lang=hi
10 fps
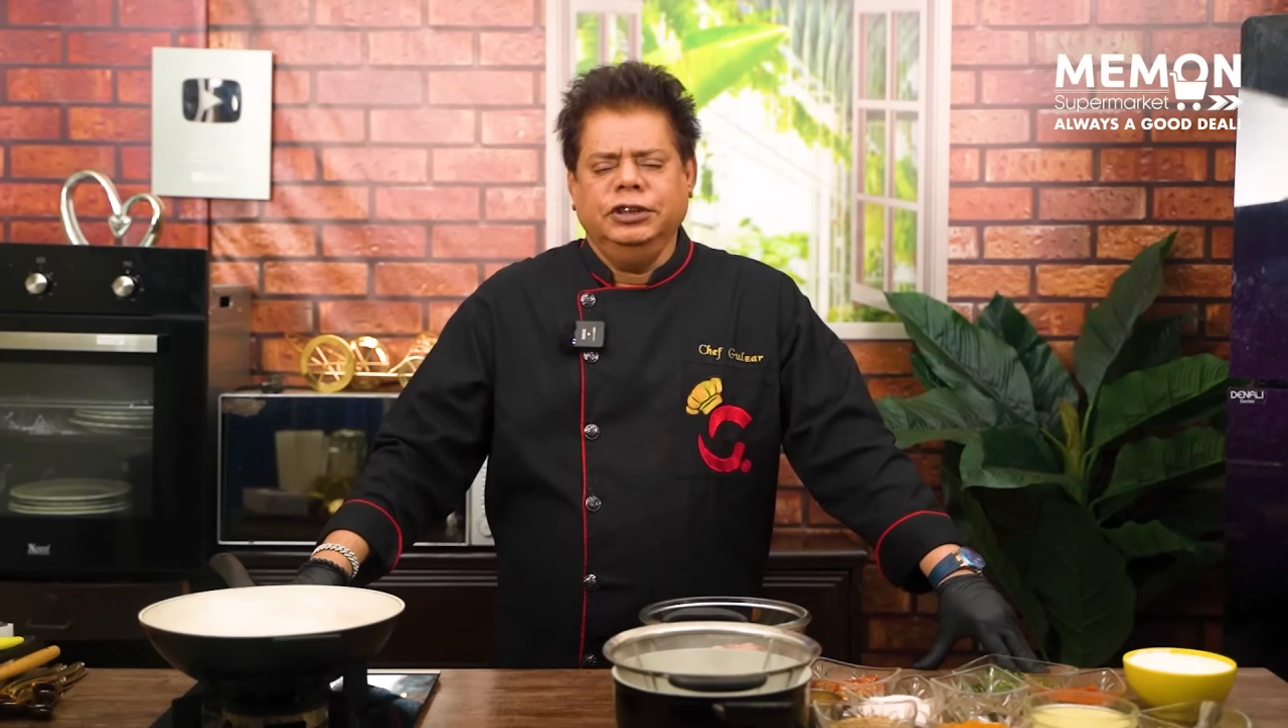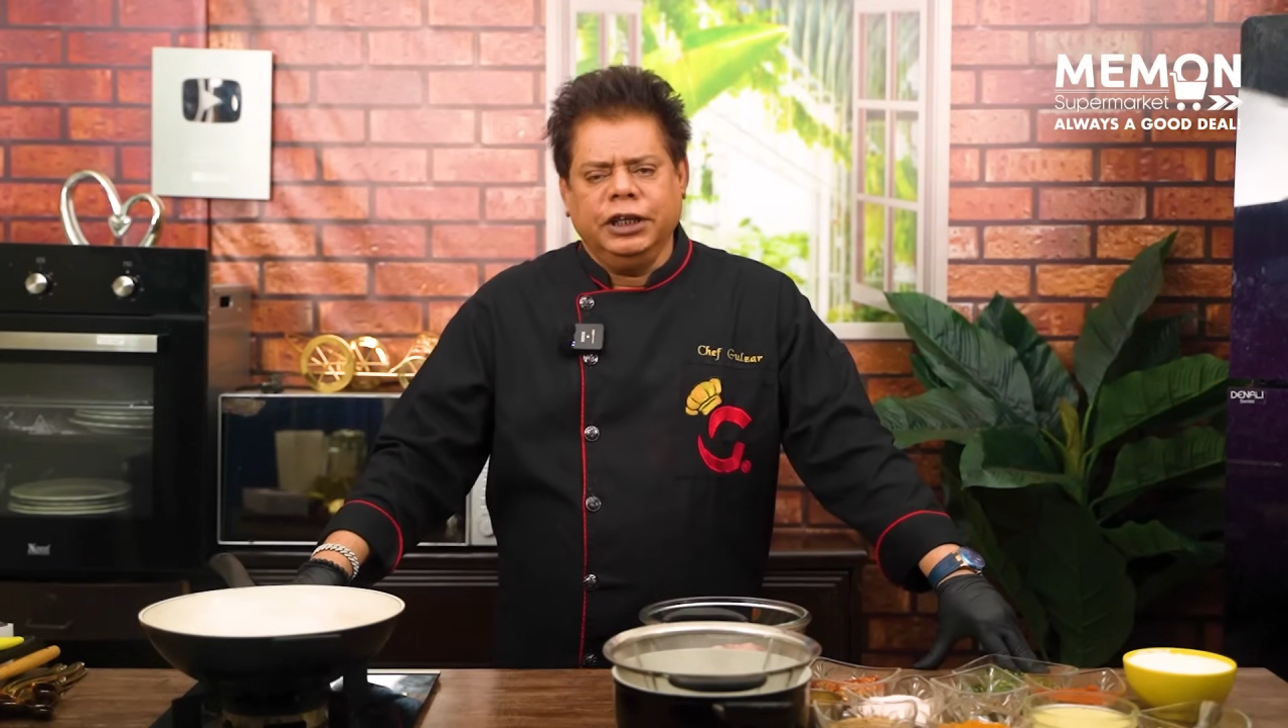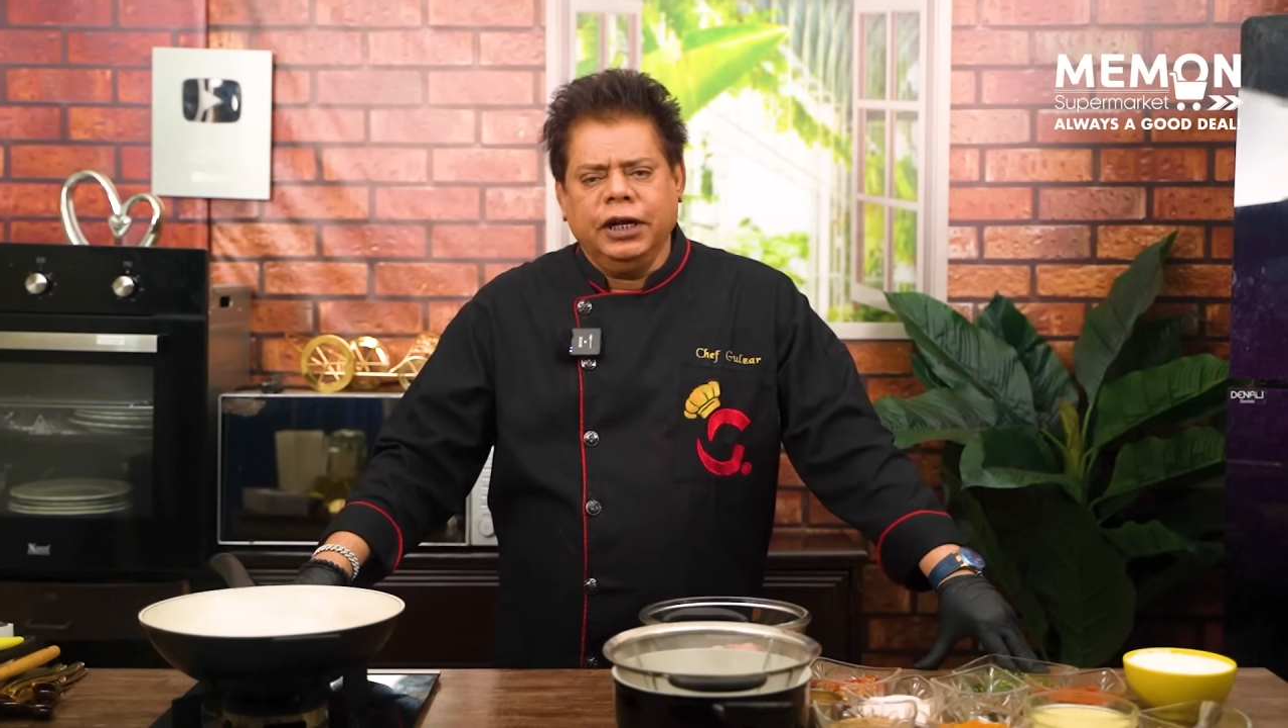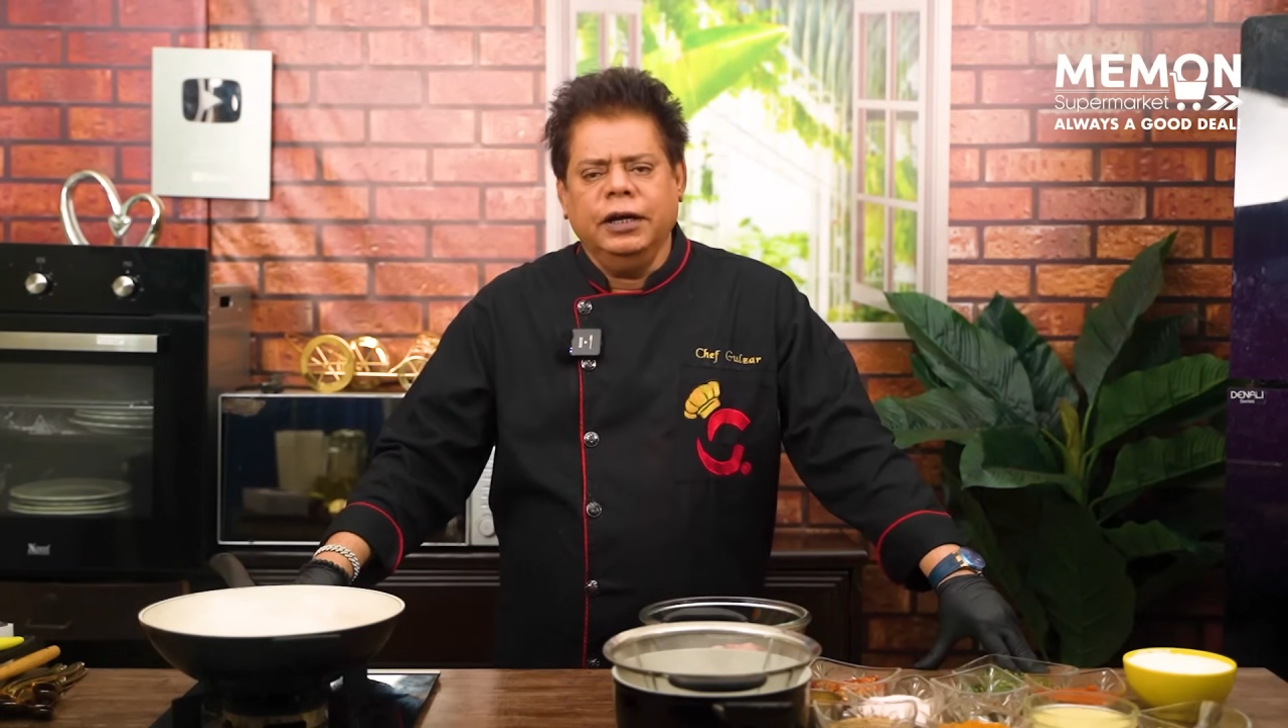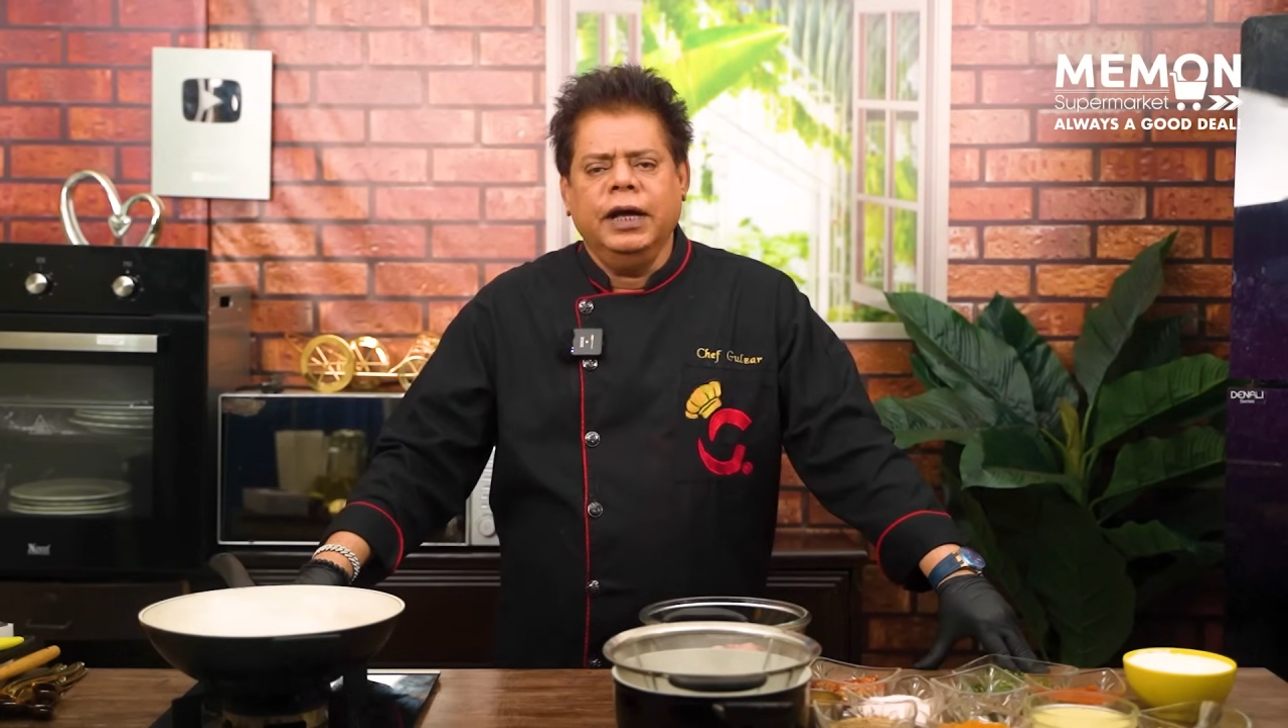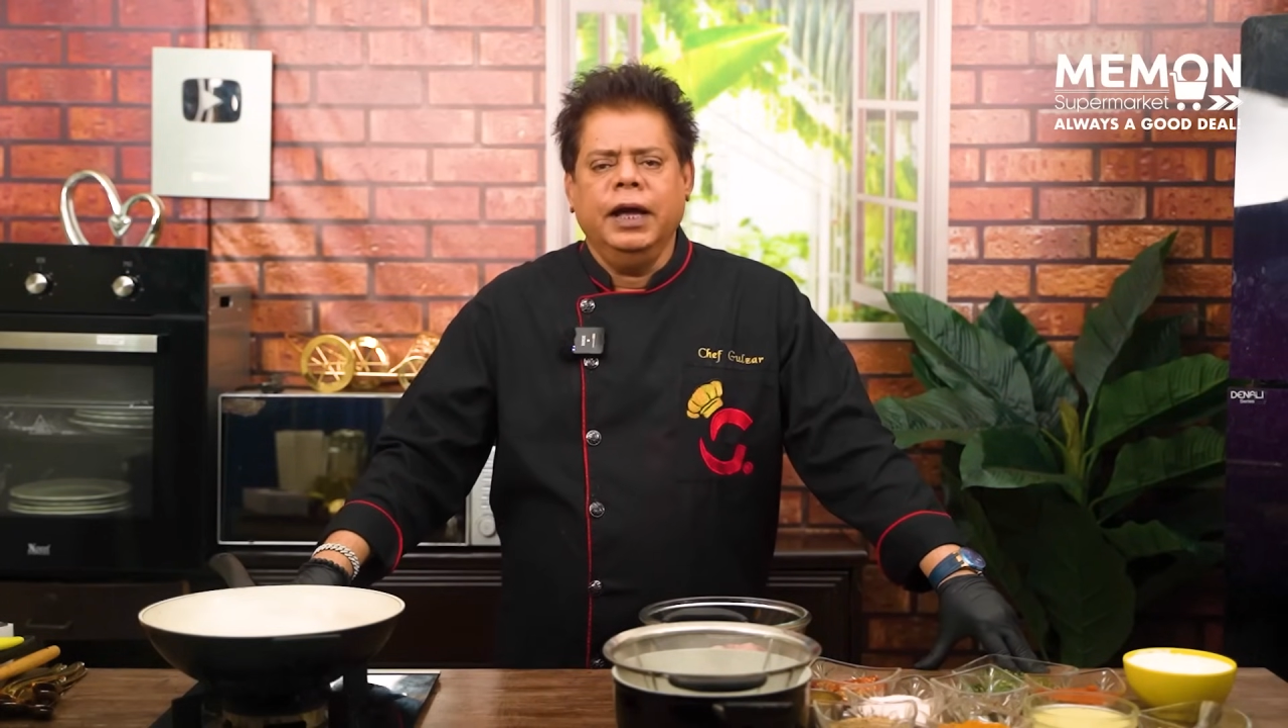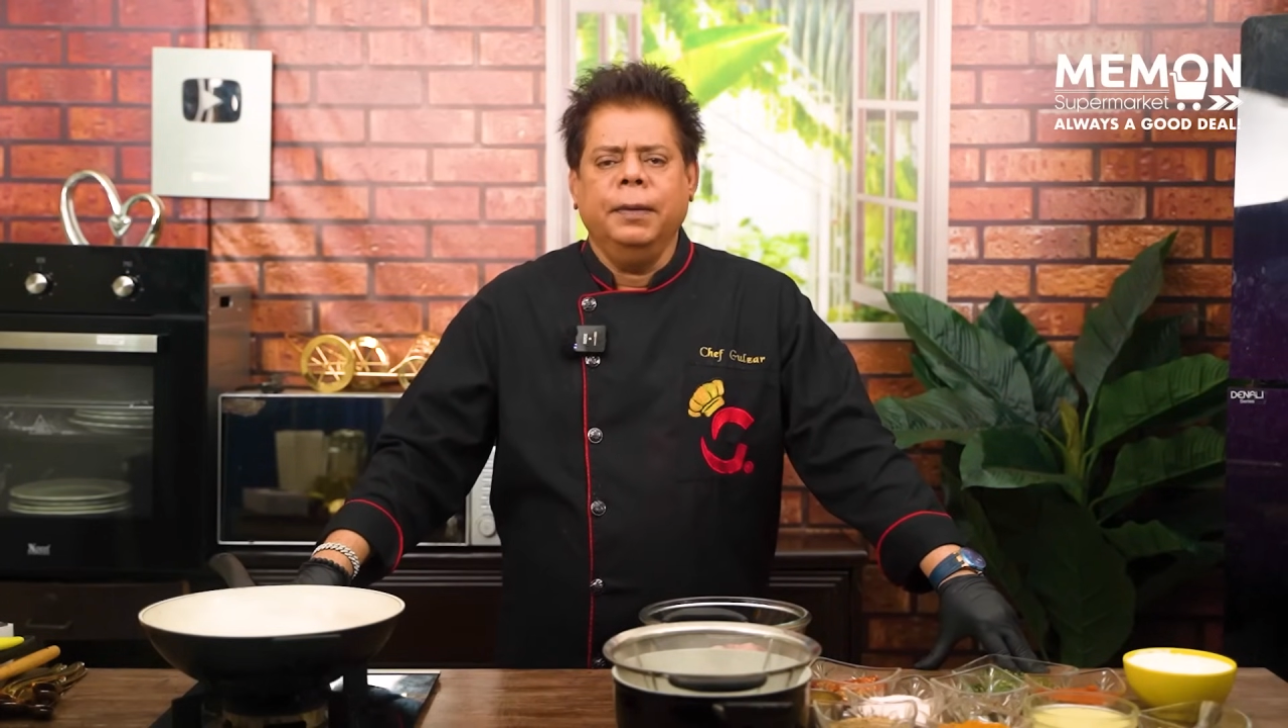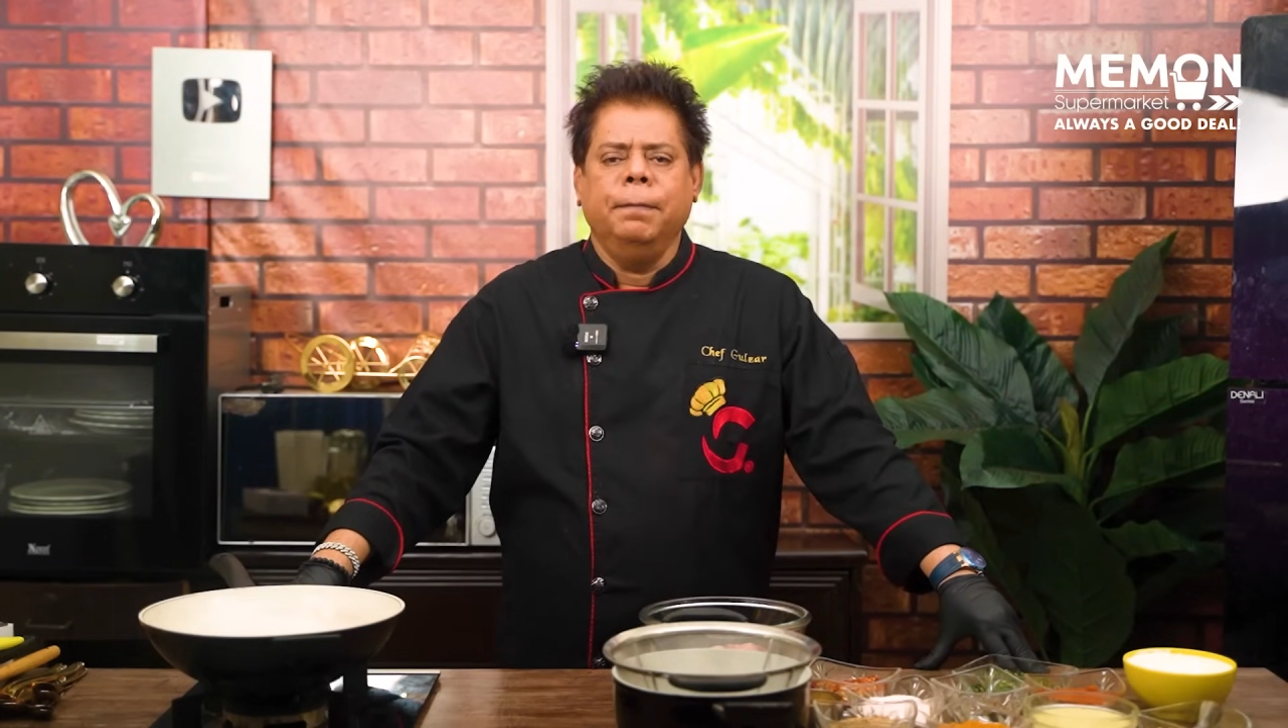चिकन है